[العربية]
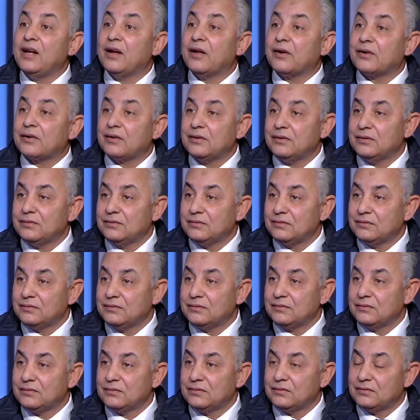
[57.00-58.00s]
كتير
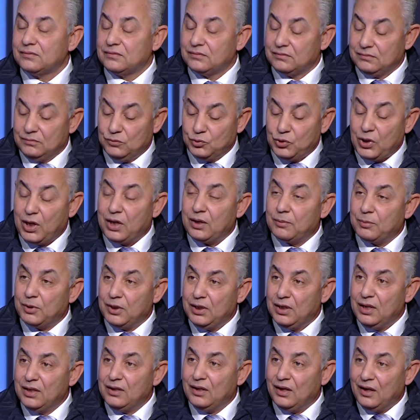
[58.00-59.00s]
اه مدرب
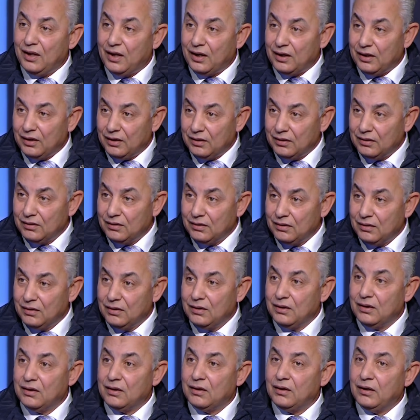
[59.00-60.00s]
النادي الاهلي مميز
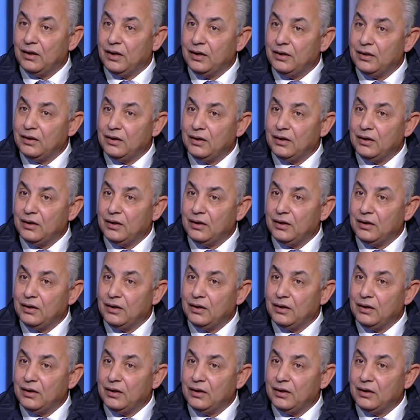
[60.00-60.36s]
آه. لان